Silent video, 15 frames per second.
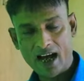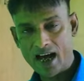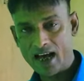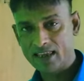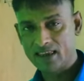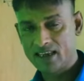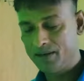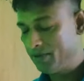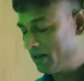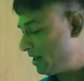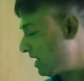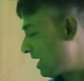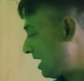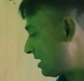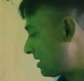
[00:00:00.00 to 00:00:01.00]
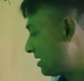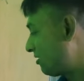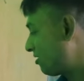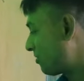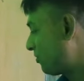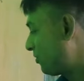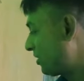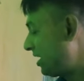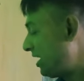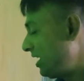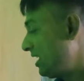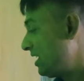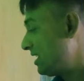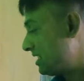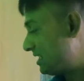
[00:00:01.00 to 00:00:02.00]
হাত দিবেন হাত দেওয়ার পরে
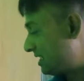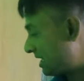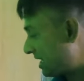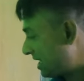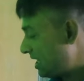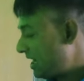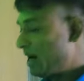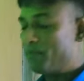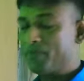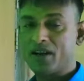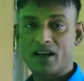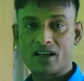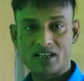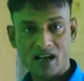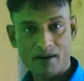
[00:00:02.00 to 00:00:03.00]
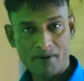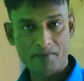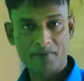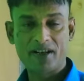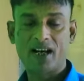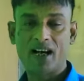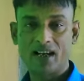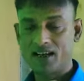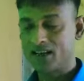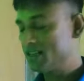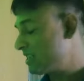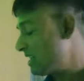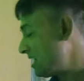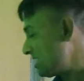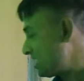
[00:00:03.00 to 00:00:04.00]
যেখানে আপনার স্বাভাবিক হাতটা
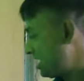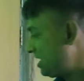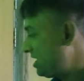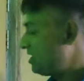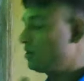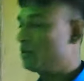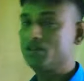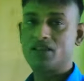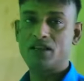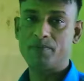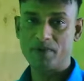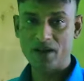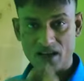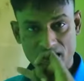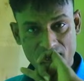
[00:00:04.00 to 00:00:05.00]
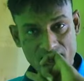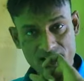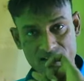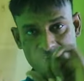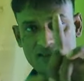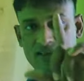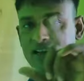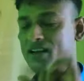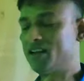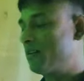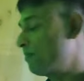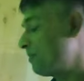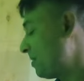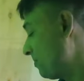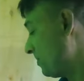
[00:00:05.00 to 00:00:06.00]
যায় সেটাই হচ্ছে আপনার
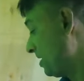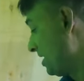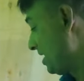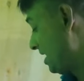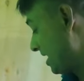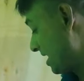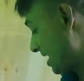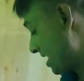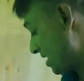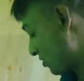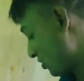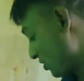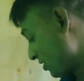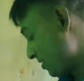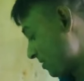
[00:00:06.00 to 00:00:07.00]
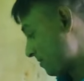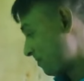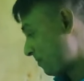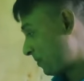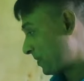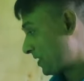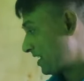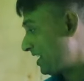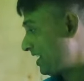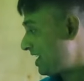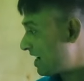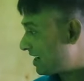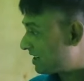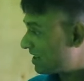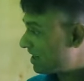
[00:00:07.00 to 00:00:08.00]
স্ট্যান্ডার্ড মাপ এখন
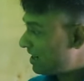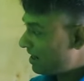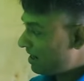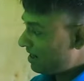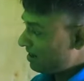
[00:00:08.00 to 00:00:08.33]
একটা